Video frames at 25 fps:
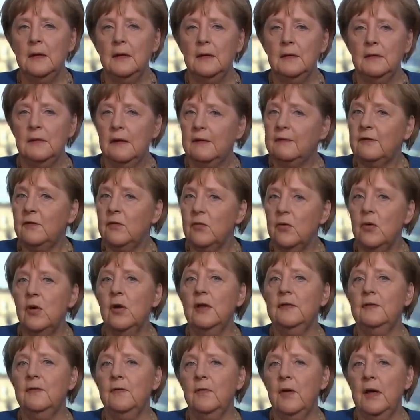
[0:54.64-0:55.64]
Das
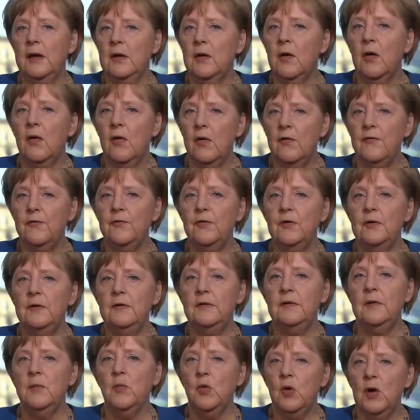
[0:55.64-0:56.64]
gehört zu einer
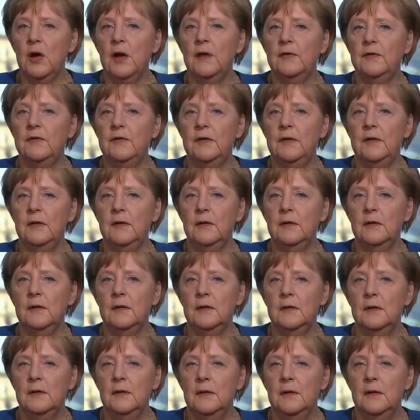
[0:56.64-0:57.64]
offenen Demokratie
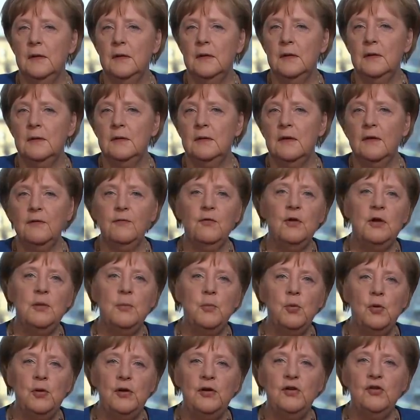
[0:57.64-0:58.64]
dass wir die
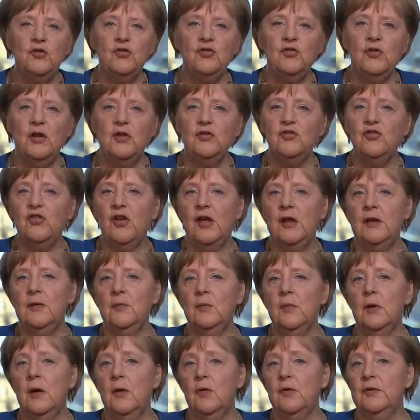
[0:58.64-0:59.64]
politischen
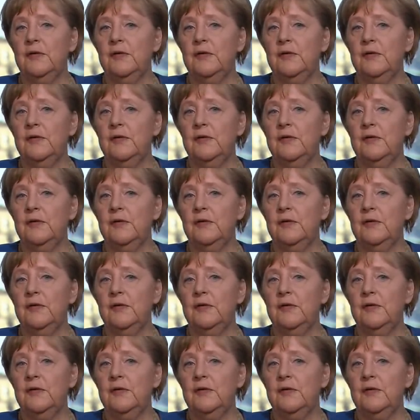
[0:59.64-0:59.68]
Entscheidungen auch